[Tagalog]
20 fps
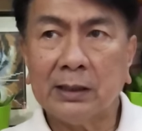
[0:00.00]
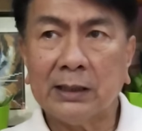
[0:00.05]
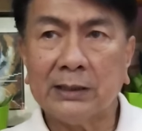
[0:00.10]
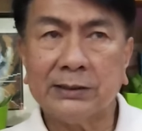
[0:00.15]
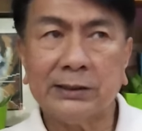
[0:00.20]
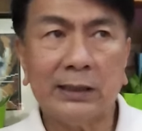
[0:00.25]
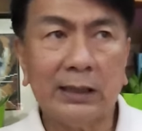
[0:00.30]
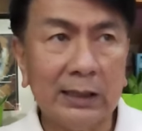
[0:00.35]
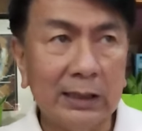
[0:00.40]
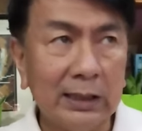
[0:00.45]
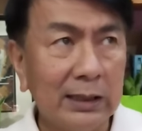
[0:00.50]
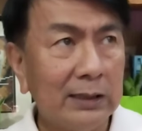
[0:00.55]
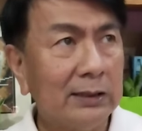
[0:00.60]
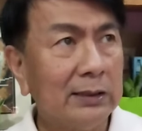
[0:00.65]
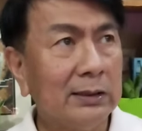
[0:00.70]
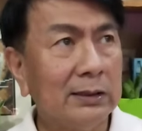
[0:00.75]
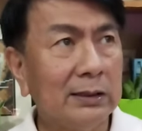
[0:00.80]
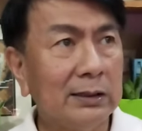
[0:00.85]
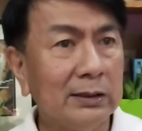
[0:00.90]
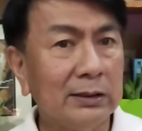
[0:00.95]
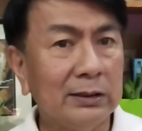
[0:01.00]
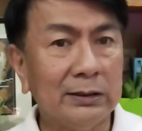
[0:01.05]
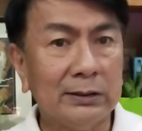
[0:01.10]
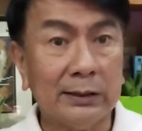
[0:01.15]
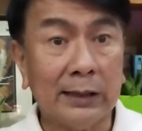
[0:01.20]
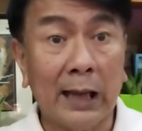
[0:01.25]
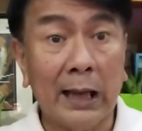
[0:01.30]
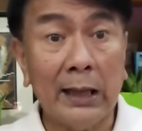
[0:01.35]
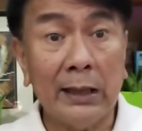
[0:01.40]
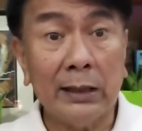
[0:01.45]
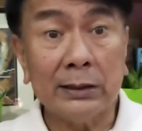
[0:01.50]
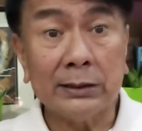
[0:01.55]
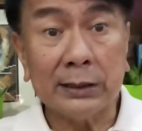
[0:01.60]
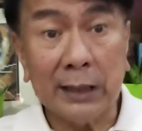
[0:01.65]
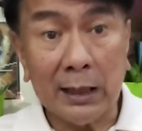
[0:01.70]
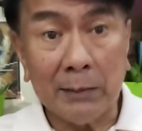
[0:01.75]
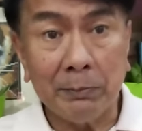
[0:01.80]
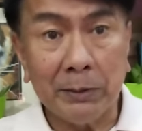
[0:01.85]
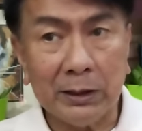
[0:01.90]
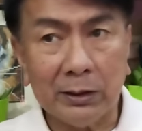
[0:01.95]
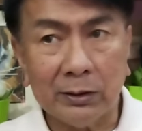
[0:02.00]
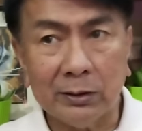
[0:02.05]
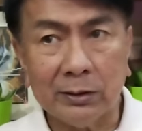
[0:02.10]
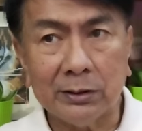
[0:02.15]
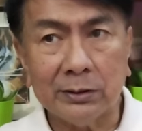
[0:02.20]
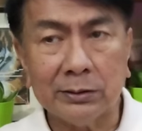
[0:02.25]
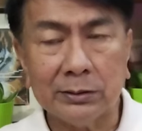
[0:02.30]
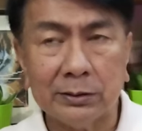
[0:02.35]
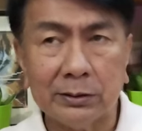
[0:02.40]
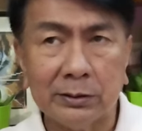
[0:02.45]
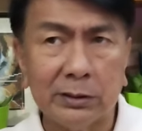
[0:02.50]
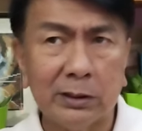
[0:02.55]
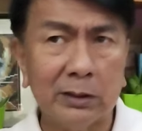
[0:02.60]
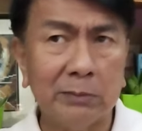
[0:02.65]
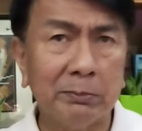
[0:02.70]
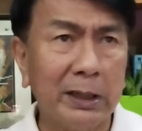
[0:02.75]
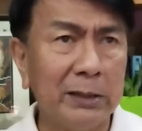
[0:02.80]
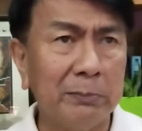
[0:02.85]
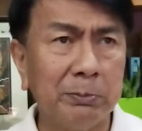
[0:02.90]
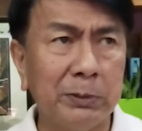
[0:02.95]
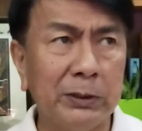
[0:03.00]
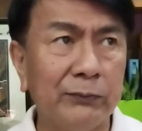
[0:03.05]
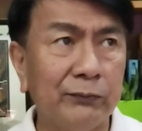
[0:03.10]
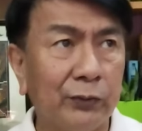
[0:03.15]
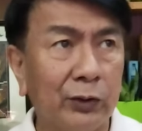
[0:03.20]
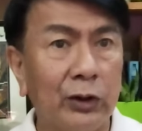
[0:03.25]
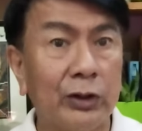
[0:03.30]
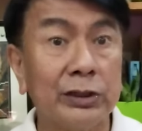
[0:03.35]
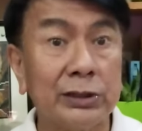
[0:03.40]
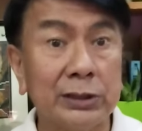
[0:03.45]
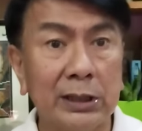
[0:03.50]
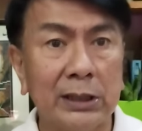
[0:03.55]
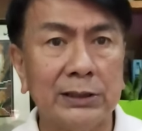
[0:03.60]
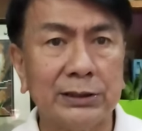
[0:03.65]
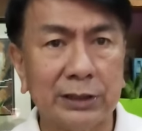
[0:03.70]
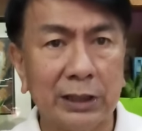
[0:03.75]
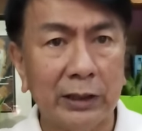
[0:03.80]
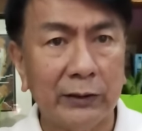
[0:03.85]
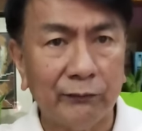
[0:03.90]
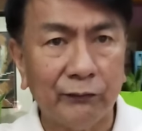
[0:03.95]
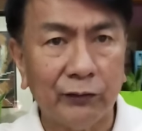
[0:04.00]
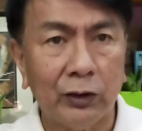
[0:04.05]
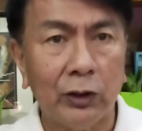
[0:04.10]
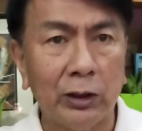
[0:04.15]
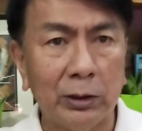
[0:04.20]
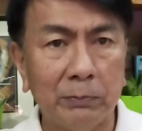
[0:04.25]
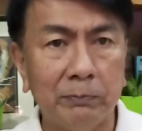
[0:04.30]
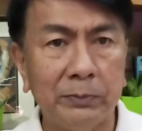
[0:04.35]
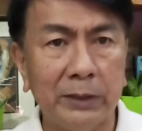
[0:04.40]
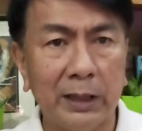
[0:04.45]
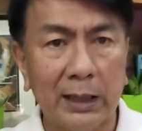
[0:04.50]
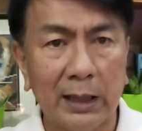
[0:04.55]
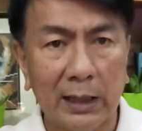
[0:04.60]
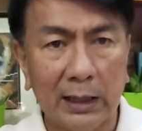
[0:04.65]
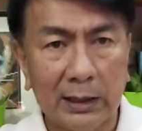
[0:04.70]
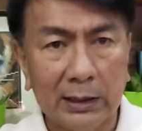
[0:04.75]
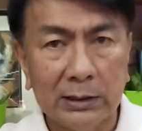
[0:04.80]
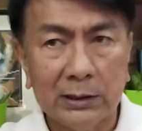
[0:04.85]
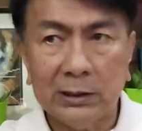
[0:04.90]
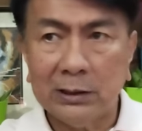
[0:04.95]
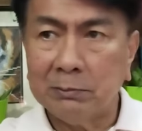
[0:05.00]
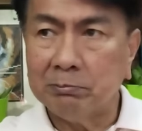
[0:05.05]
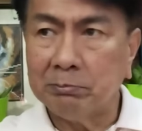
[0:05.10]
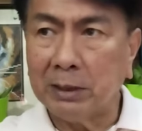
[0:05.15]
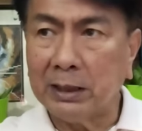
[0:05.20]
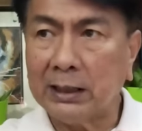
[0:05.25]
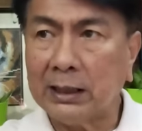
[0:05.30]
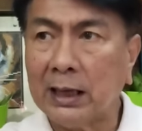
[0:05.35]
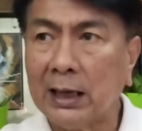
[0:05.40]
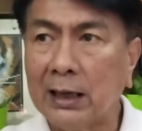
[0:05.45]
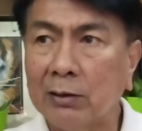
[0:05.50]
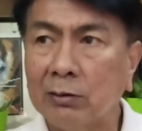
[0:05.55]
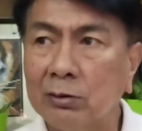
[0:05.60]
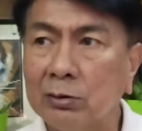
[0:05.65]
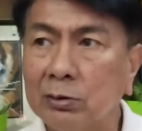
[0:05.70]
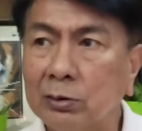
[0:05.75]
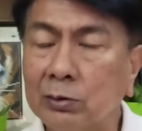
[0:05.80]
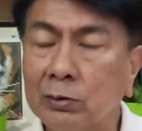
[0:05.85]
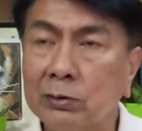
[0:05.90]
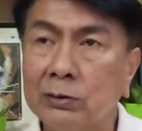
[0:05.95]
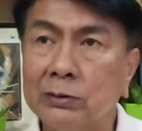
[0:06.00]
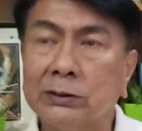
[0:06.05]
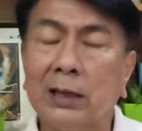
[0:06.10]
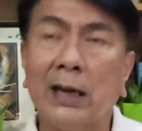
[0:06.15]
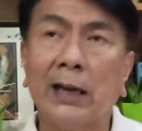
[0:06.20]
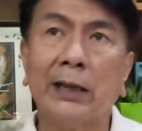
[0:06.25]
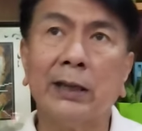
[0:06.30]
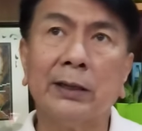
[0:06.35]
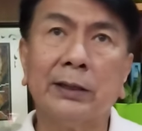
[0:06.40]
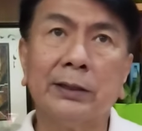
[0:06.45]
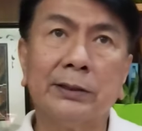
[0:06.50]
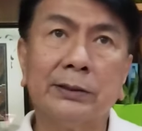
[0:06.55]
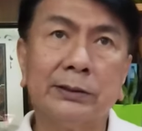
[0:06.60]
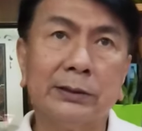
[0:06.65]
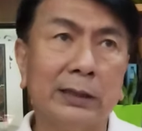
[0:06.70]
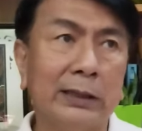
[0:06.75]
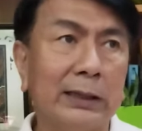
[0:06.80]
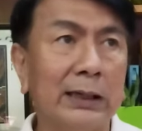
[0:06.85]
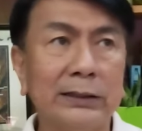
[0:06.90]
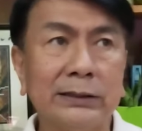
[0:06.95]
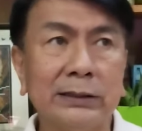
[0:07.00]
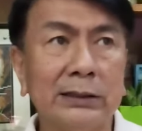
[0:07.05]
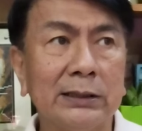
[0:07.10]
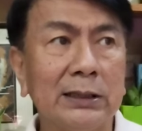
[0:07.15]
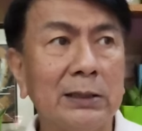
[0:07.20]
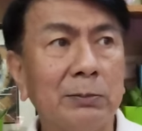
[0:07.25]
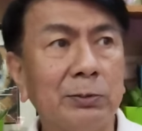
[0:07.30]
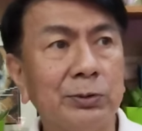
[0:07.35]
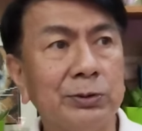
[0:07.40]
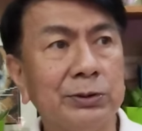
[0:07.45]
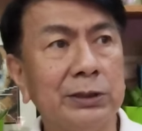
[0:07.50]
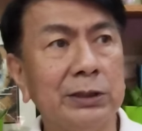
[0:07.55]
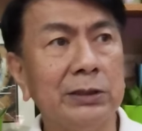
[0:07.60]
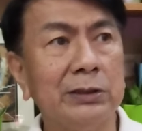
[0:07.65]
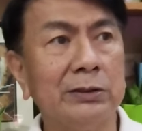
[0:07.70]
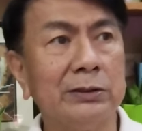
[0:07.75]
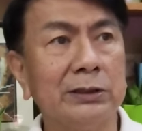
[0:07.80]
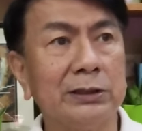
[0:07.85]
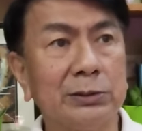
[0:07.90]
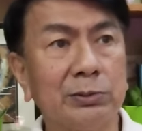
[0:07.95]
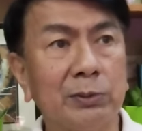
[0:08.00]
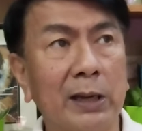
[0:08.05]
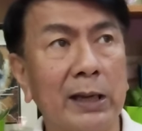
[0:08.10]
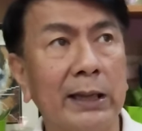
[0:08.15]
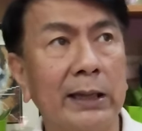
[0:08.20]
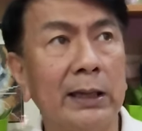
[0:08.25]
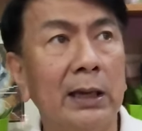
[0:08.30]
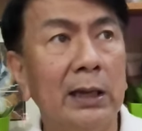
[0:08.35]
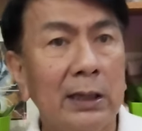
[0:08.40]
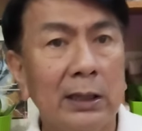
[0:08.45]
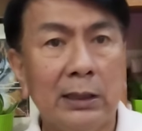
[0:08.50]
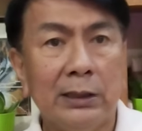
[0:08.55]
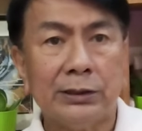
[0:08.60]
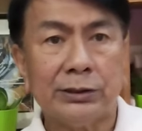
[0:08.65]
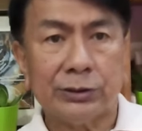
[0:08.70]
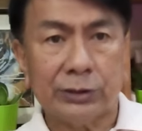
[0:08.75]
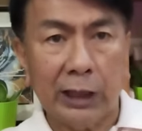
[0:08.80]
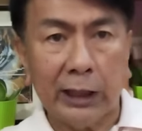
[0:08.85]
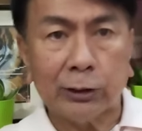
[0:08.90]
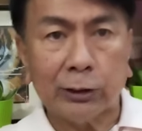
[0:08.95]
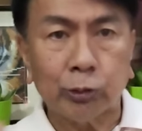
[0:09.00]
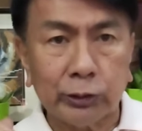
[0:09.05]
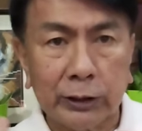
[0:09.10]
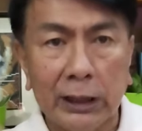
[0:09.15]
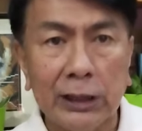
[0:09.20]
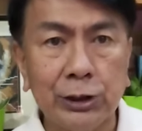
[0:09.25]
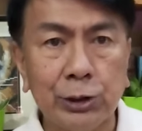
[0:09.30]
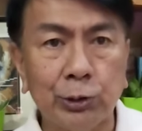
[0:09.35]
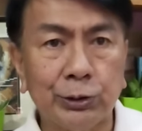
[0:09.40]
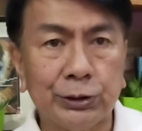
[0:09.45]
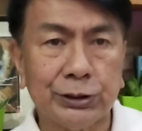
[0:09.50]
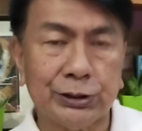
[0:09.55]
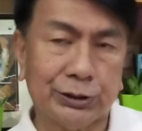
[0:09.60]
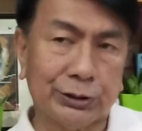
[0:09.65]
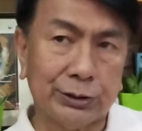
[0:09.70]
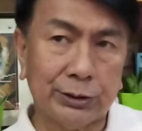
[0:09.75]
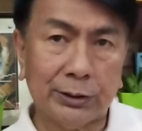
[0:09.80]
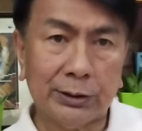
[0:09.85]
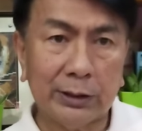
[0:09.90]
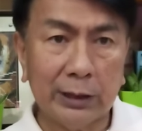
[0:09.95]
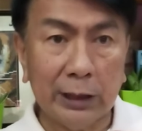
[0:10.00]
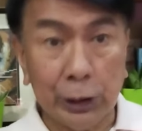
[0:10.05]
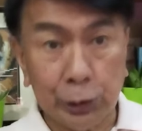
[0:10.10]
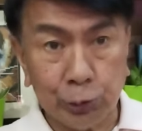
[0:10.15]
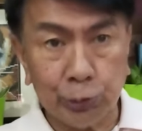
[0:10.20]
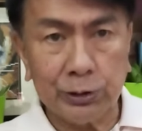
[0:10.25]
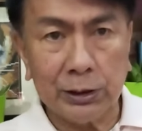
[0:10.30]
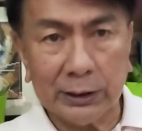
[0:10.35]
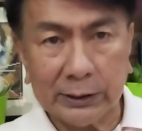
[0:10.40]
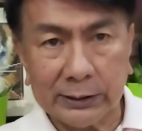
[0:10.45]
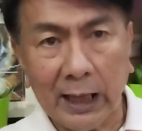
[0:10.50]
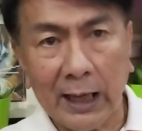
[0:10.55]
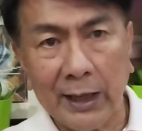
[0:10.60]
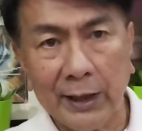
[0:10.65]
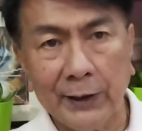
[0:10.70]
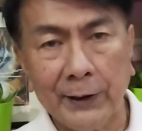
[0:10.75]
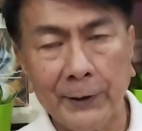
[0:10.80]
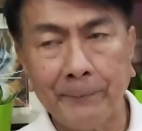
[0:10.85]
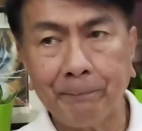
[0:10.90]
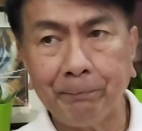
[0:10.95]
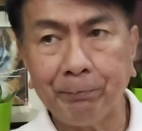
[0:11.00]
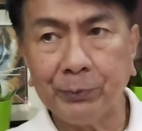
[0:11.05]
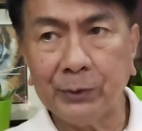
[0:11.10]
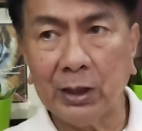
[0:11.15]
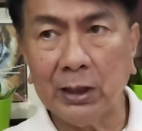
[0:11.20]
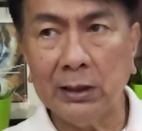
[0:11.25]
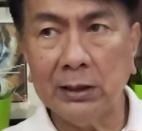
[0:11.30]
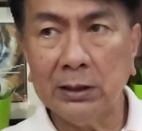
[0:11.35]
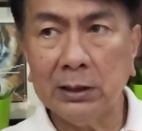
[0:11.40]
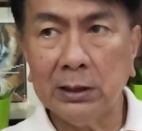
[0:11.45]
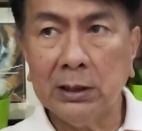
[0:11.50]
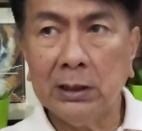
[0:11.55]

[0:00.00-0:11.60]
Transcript: Kasi, gaya na sinabi ko, there might be forces involved na magkagulo-gulo tayo. Hindi natin alam kung sino. That's why, stick to the issues. Issues lang tayo. No?